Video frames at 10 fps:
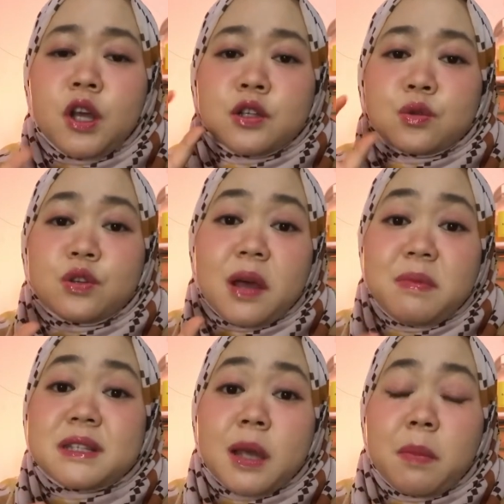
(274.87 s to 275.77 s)
sudah
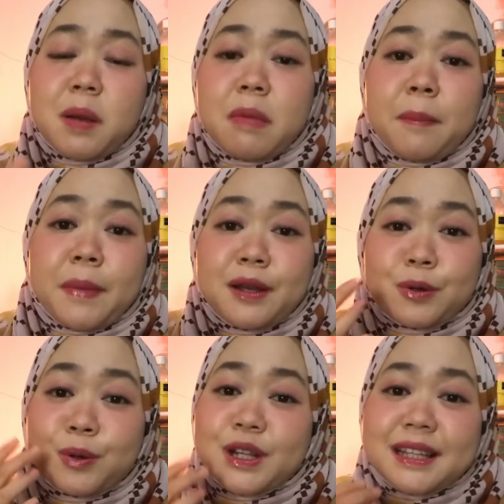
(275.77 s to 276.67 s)
bisa melembabkan
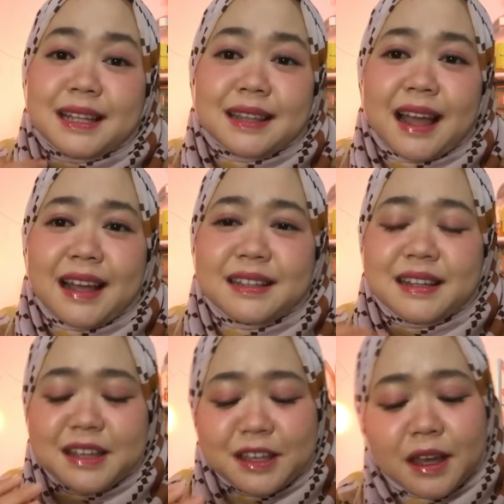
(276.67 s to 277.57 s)
kulit kita
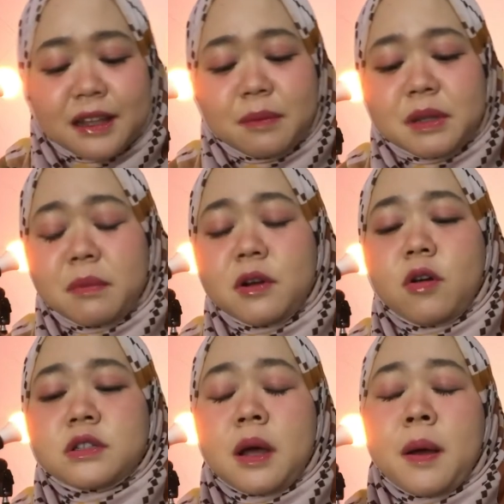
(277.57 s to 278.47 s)
jadinya teman-teman
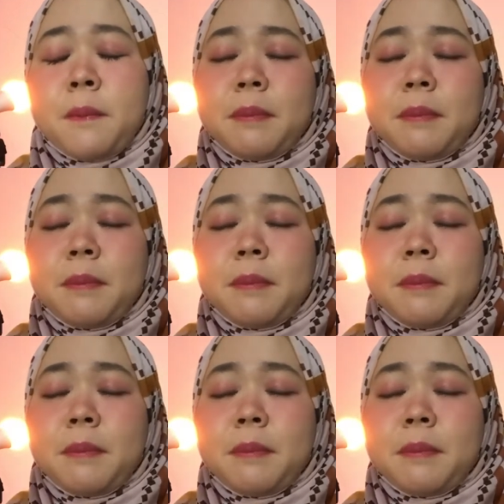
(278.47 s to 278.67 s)
gak usah